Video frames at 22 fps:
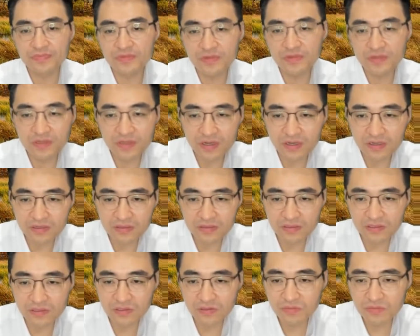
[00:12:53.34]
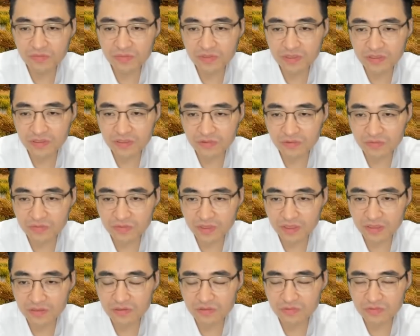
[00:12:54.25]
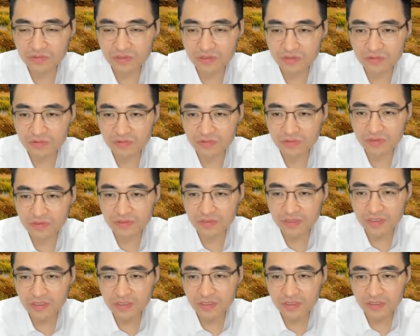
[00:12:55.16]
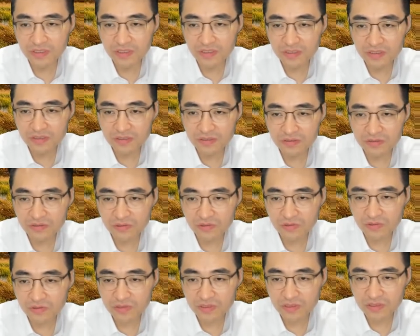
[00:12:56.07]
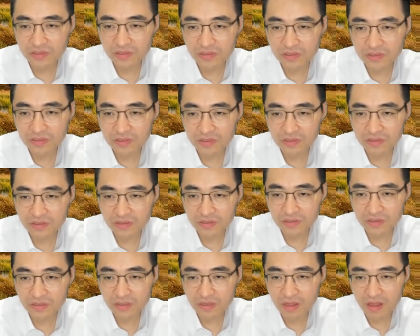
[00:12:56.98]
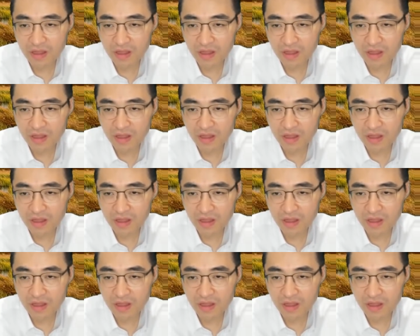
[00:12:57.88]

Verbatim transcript: 약간 기업마다 좀 다르게 움직였고요. 의료기기,